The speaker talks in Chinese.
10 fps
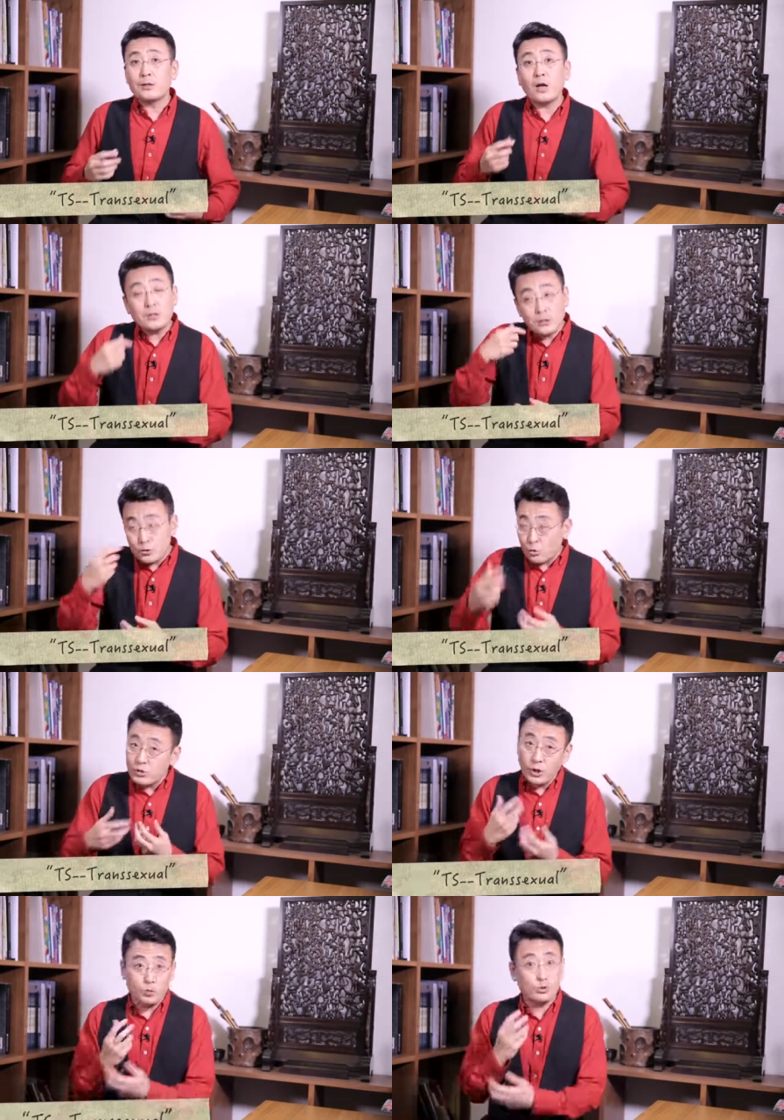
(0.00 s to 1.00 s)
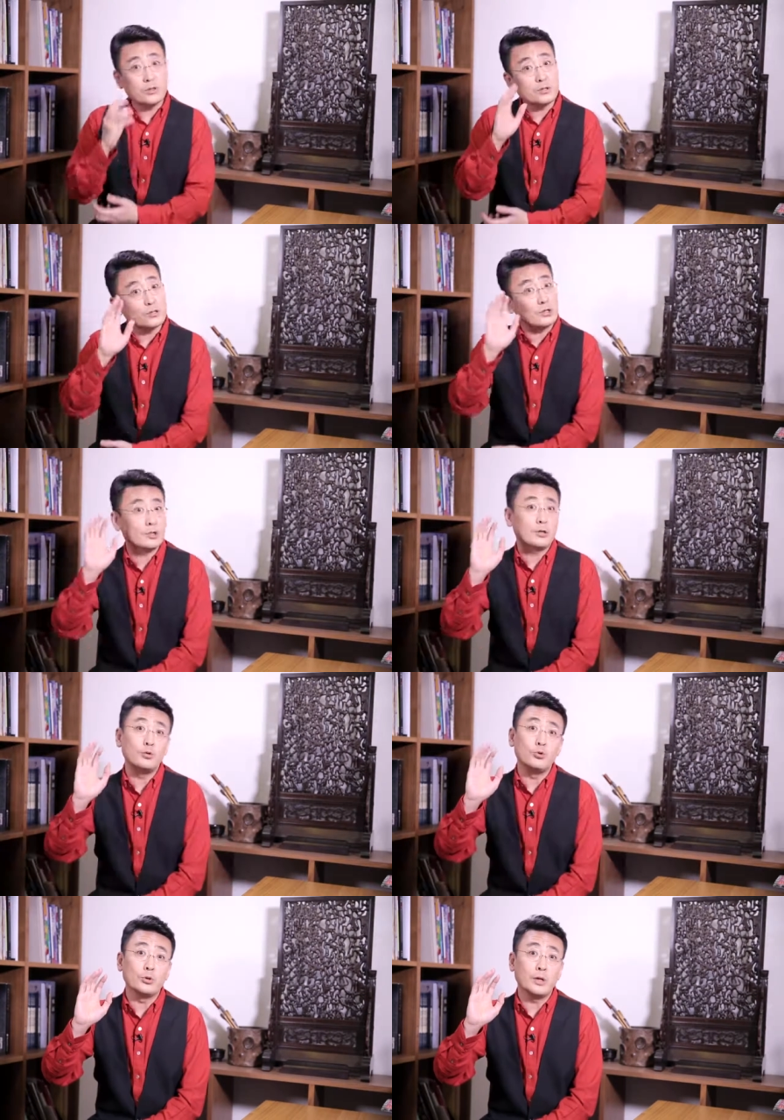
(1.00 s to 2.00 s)
他从小觉得自己是个
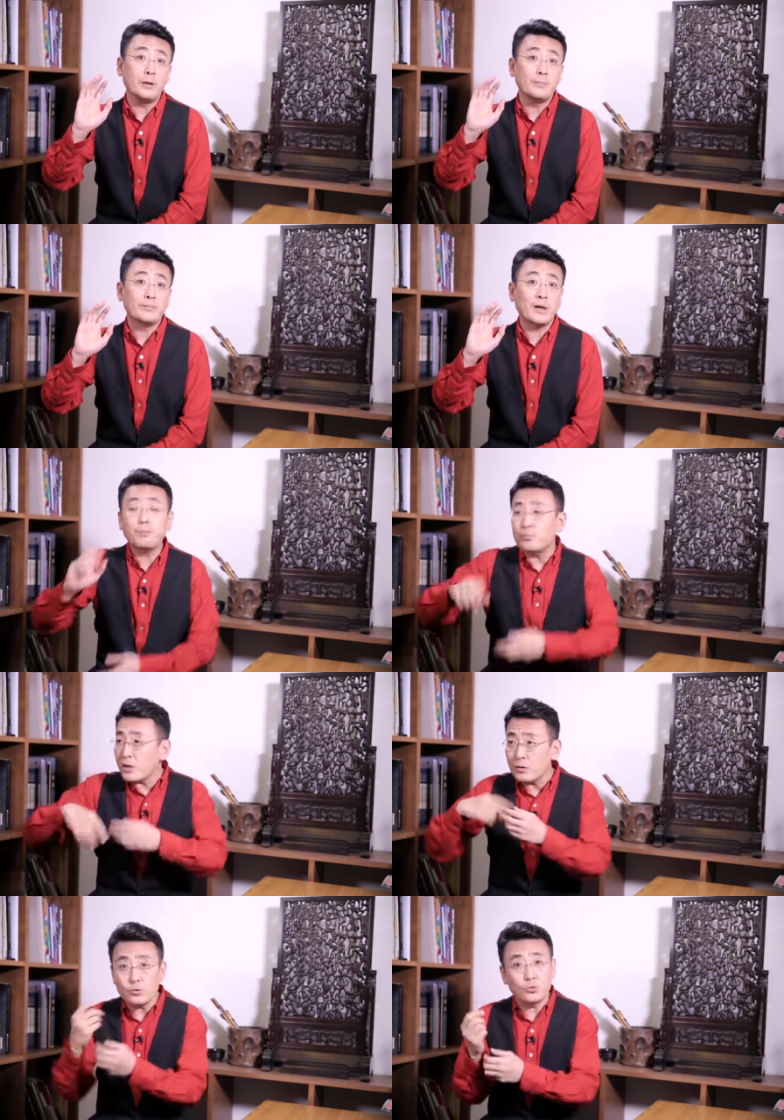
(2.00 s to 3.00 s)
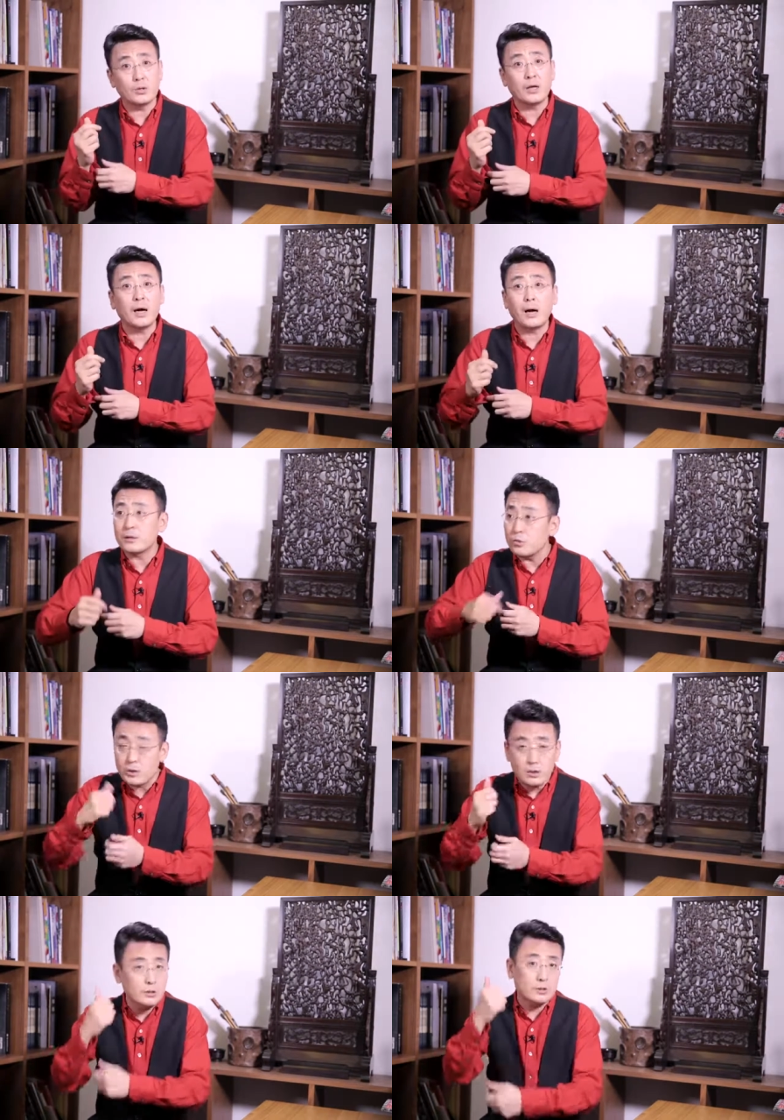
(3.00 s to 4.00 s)
女的，哎，不当女的呀，这
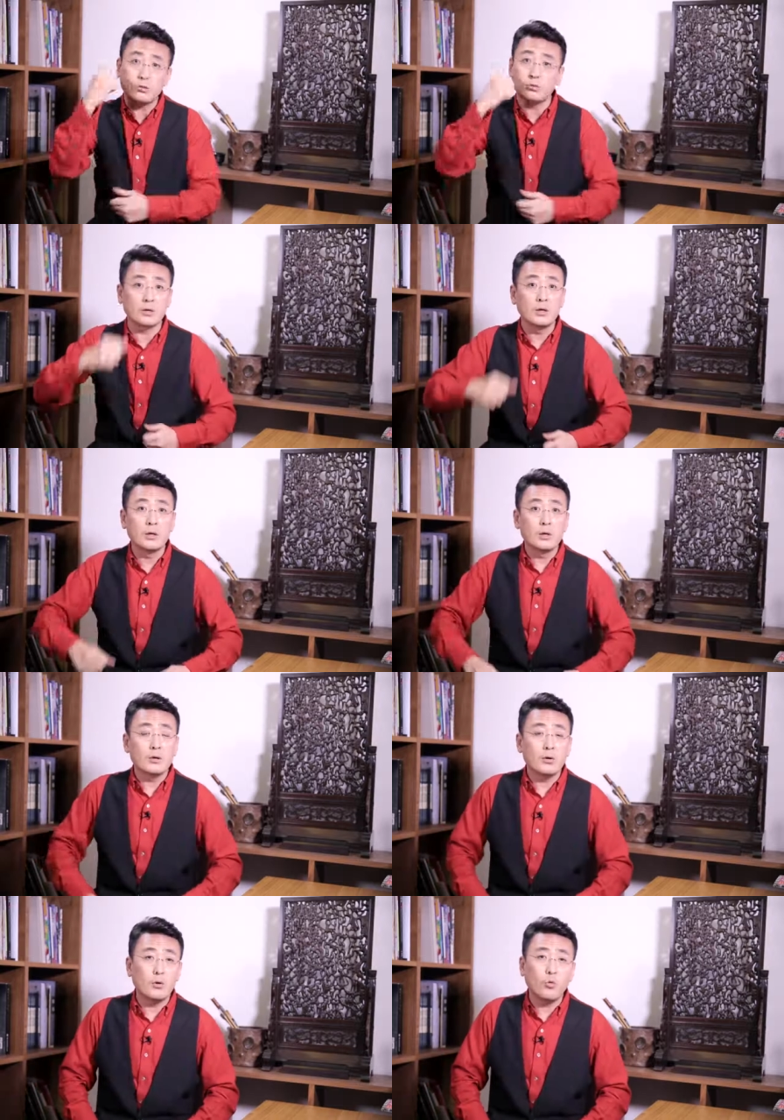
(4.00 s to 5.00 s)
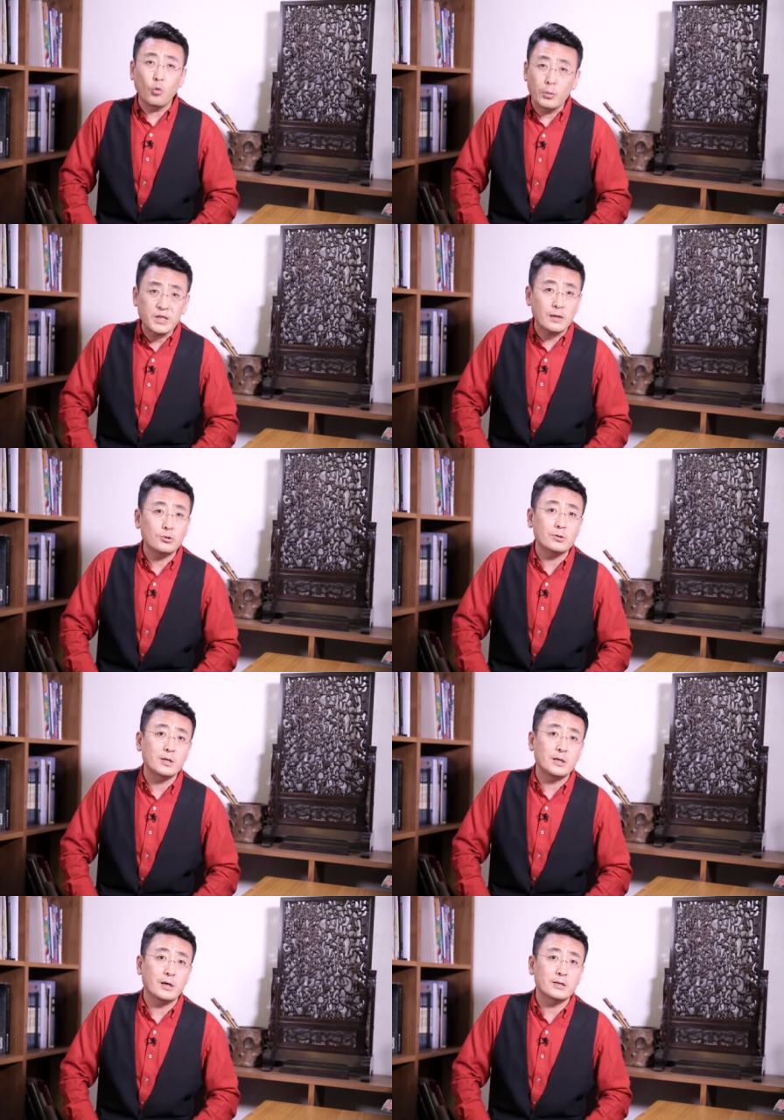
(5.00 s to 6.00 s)
真是就是过过不下去
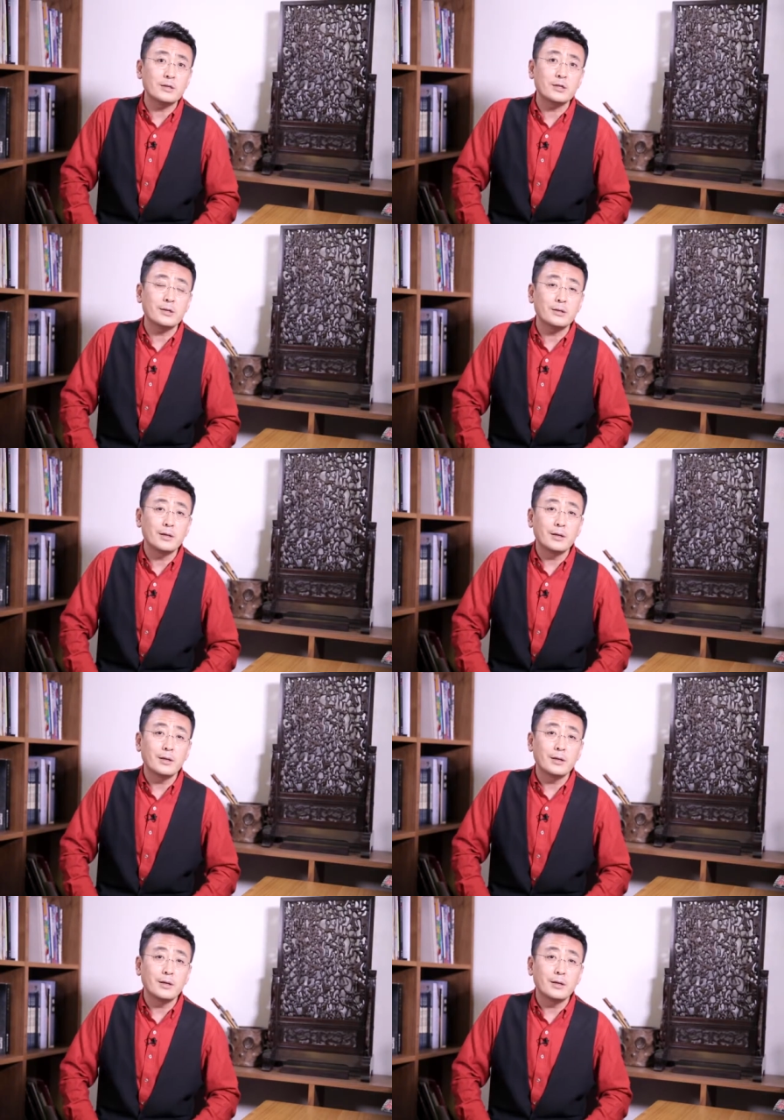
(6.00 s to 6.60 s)
这趟人生，